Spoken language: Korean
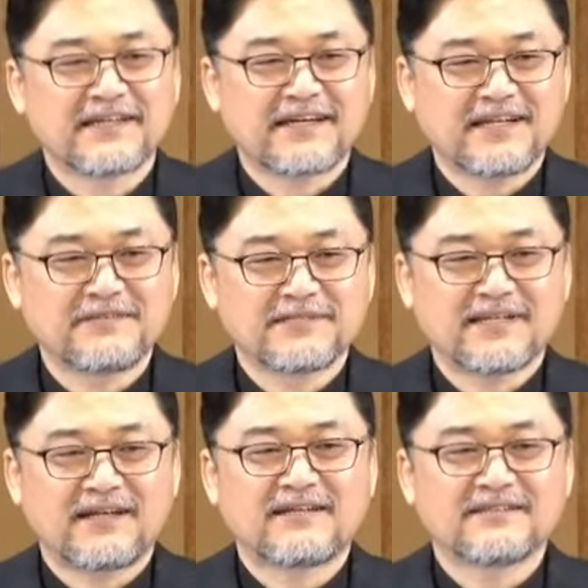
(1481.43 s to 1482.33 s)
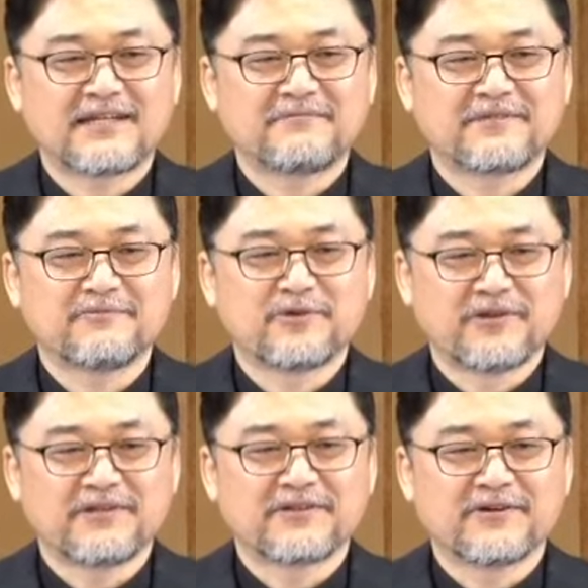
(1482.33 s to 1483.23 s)
하나님을 사랑하는 사람들이
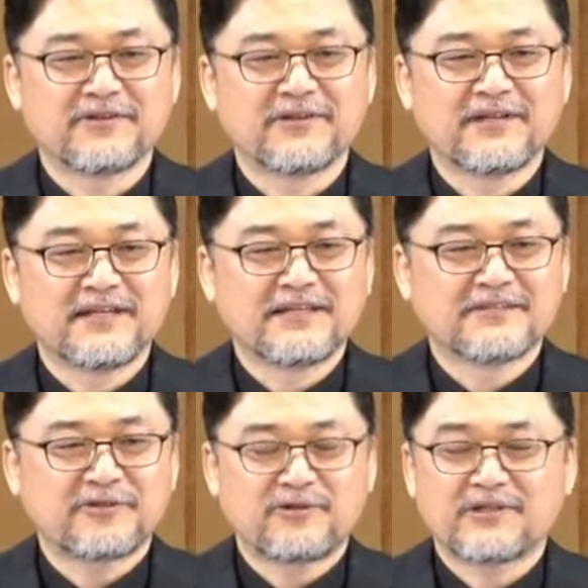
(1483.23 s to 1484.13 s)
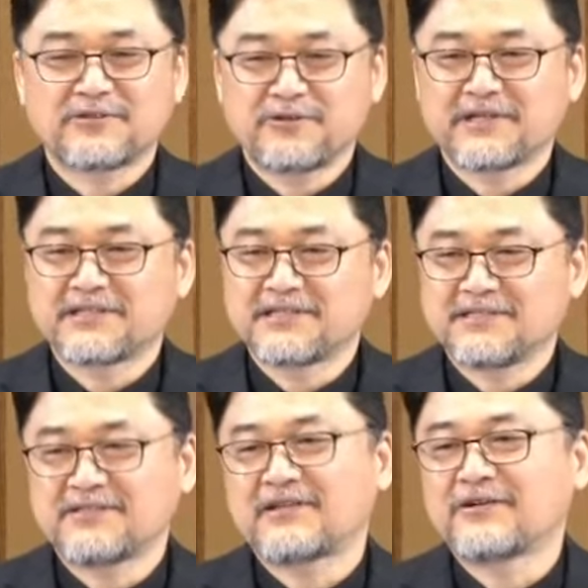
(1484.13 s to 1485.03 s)
모여있는 것, 서로가 서로에게
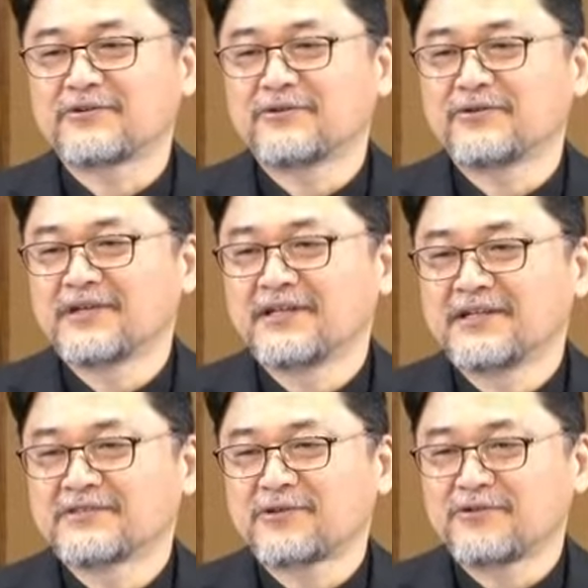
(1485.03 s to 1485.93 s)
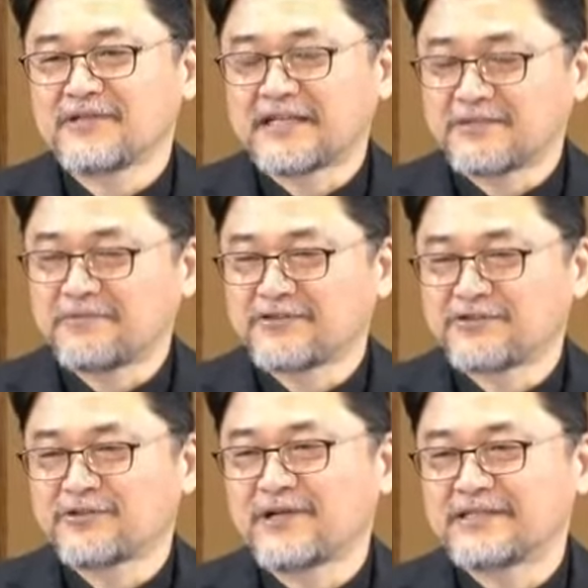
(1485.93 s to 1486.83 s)
친절하고 서로를 대접해
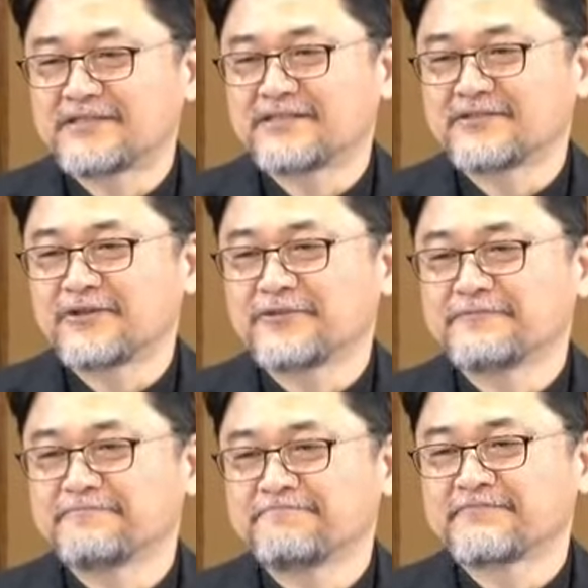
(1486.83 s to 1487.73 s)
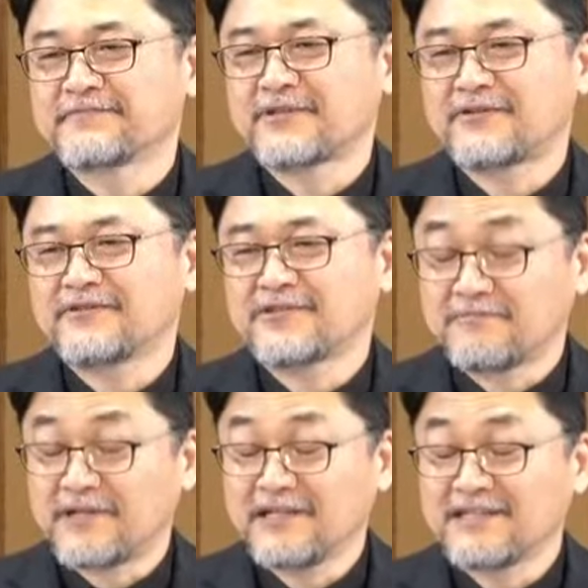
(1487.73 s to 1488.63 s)
주려고 애쓰는 것, 서로를
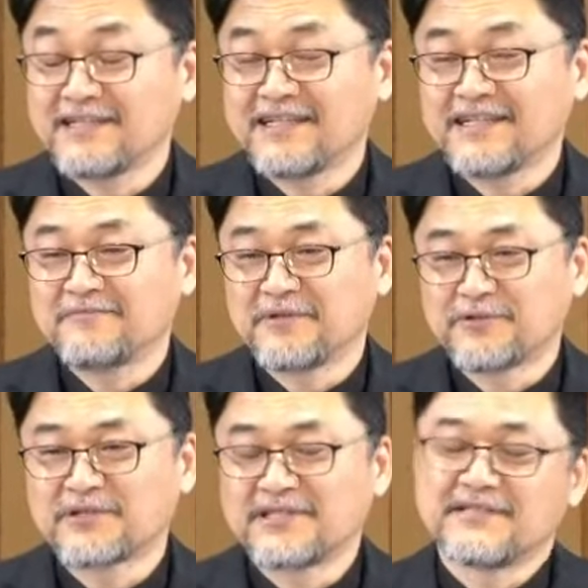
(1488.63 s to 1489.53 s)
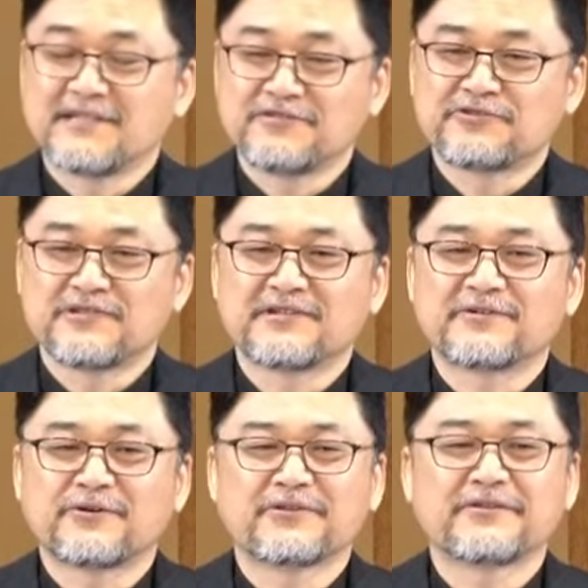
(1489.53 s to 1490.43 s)
정말 믿고 기댈 수
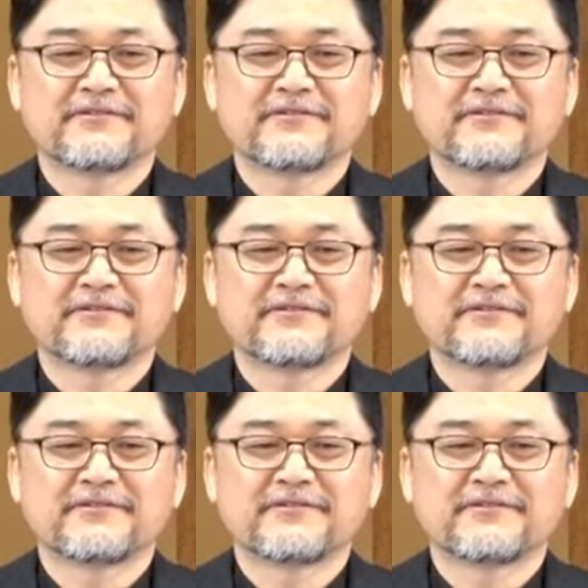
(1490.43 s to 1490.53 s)
있는 곳.